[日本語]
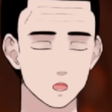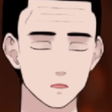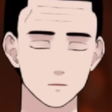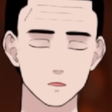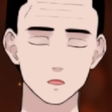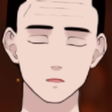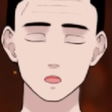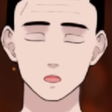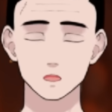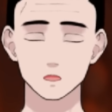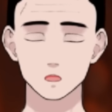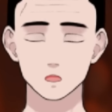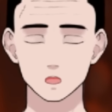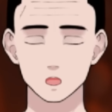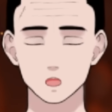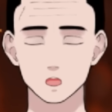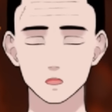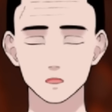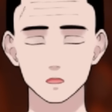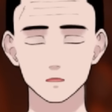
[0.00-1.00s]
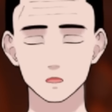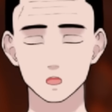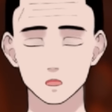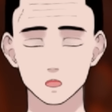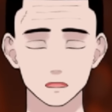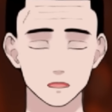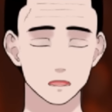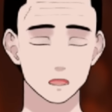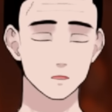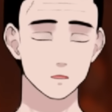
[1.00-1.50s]
松本人志様の
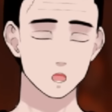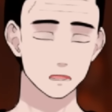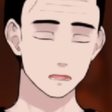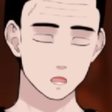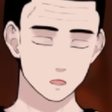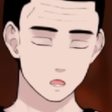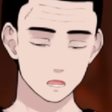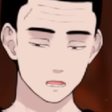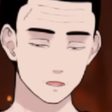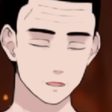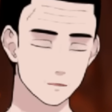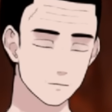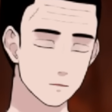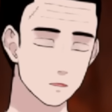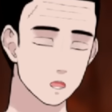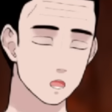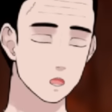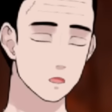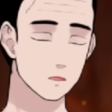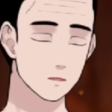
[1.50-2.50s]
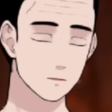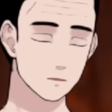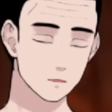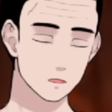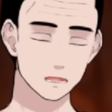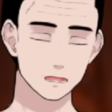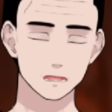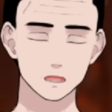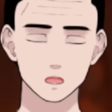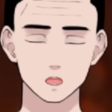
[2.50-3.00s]
ファンの方、本当にあ
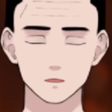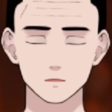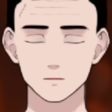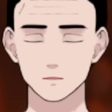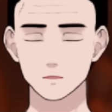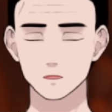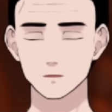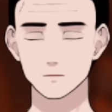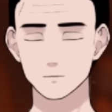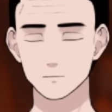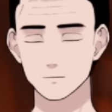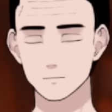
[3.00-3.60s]
りがとうございます。